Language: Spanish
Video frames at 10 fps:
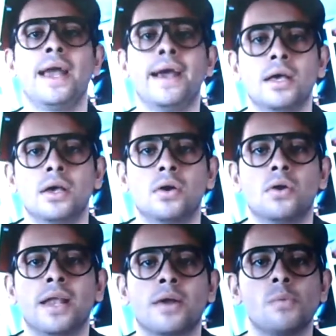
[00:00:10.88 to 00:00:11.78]
Hola,
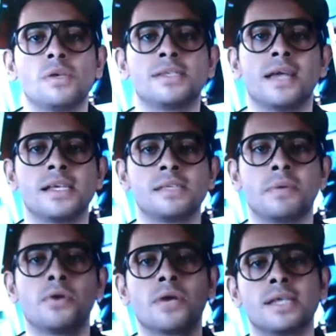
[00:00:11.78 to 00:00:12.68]
hola, ¿cómo están?
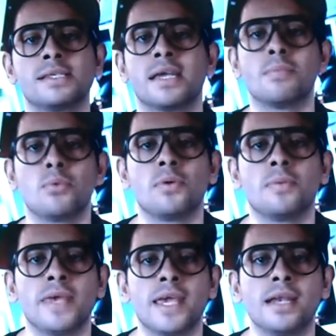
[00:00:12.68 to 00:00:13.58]
Espero que estén muy
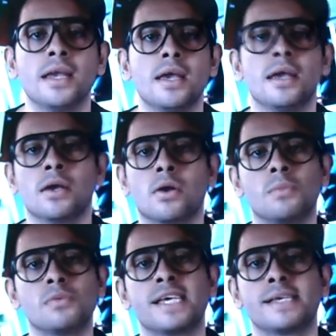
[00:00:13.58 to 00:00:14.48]
bien.
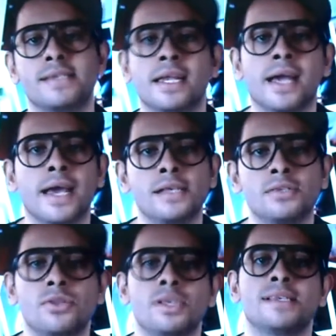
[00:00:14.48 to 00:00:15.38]
Como se acerca
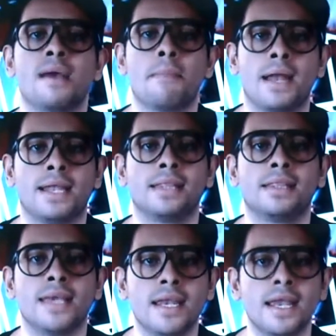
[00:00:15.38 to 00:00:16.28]
esto de San
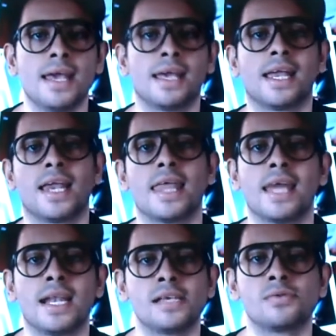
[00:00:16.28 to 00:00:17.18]
Valentín, quería
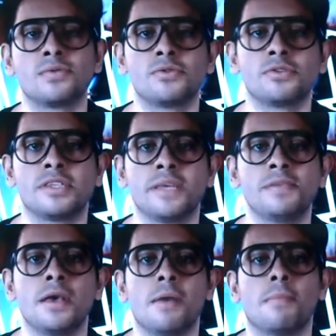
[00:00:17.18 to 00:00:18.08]
darles unos
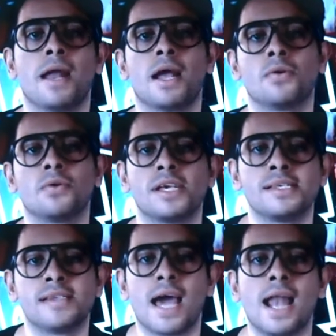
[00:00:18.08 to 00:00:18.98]
tips para
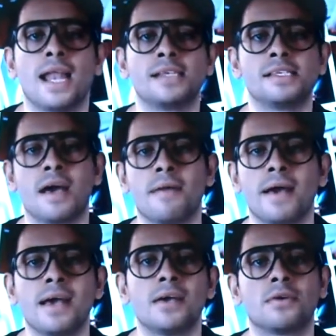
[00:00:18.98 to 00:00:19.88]
conquistar a la
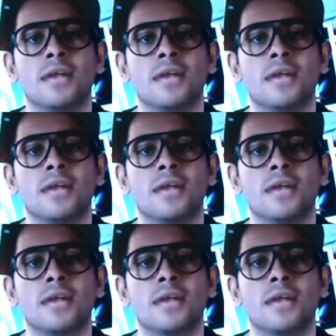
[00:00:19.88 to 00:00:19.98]
chava.